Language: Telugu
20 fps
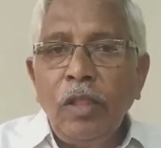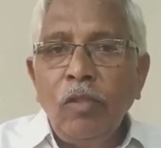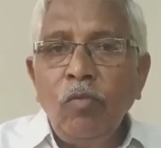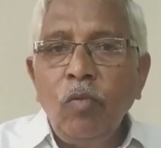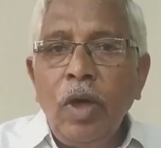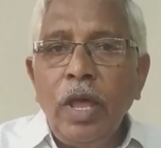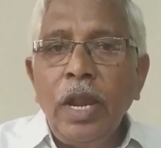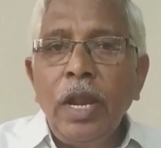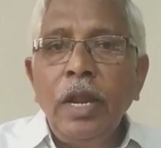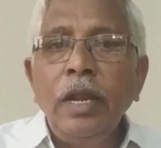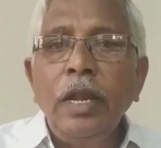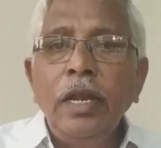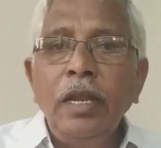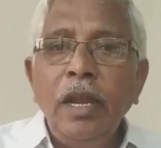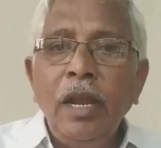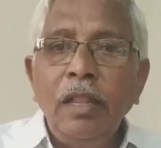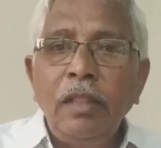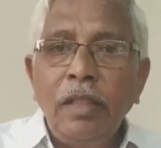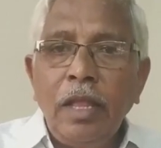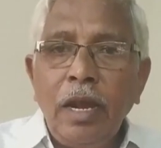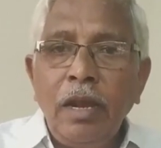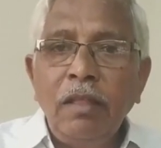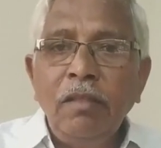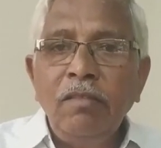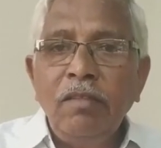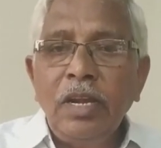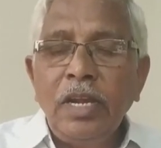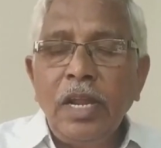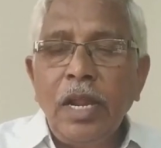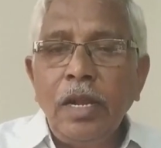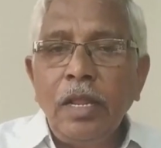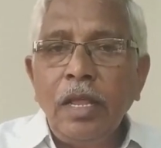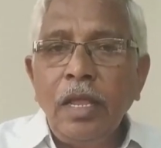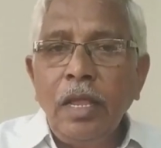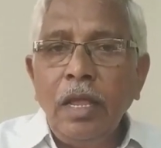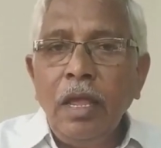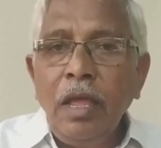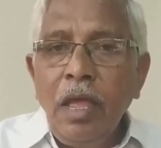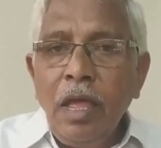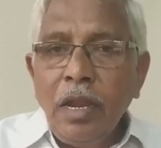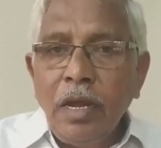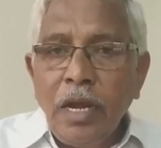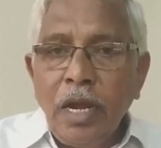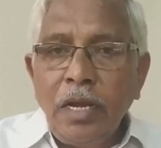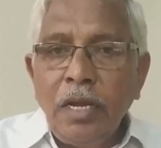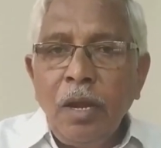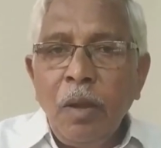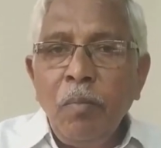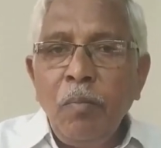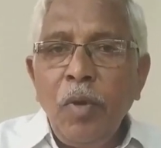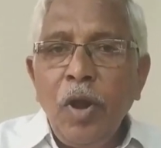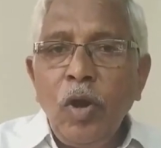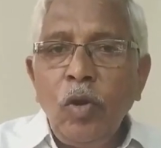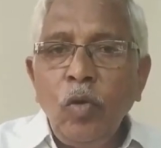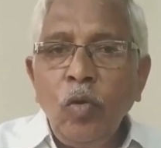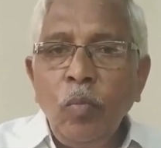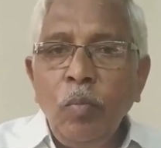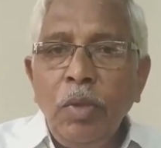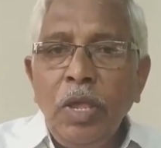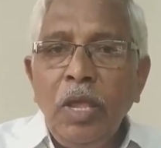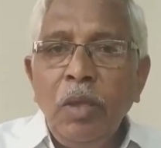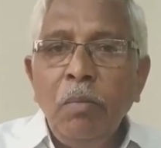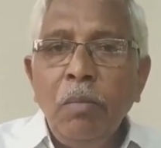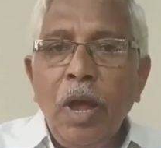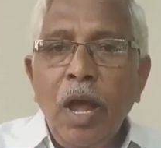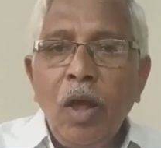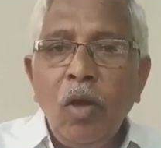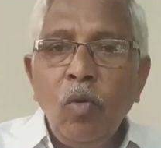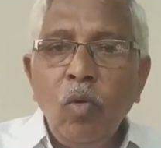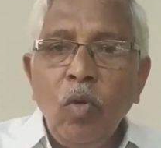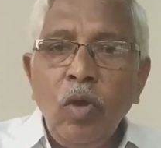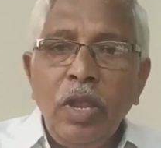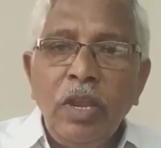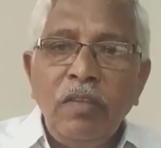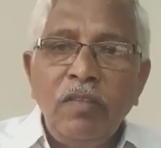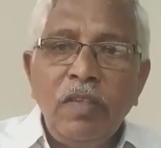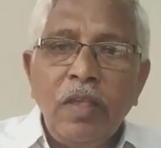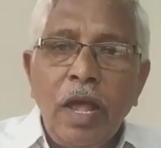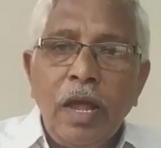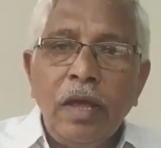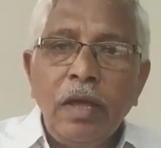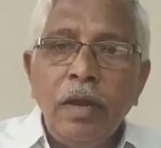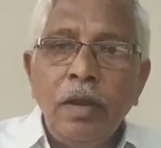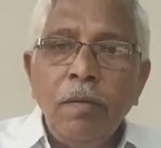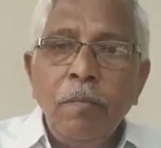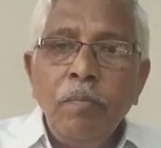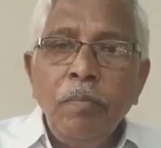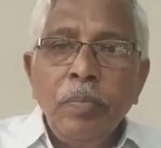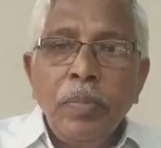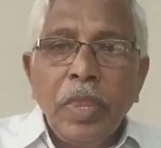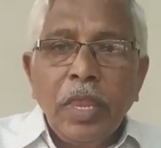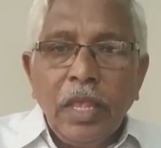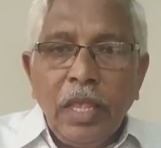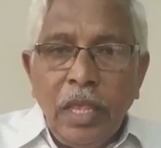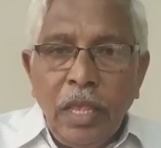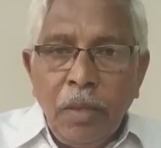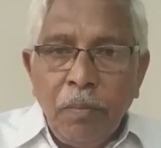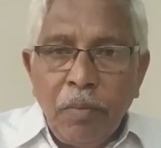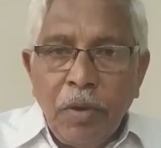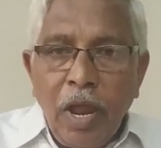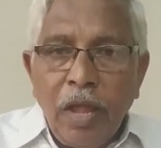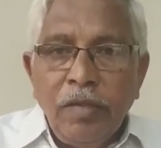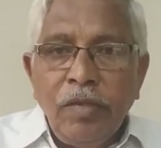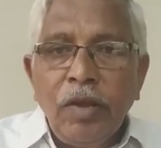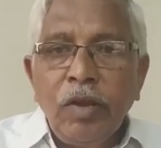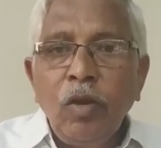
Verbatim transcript: మనం ఎత్తిపోతల ద్వారా నీటిని తరలించడానికి నెట్టెంపాడు భీమా కోయిల్ సాగర్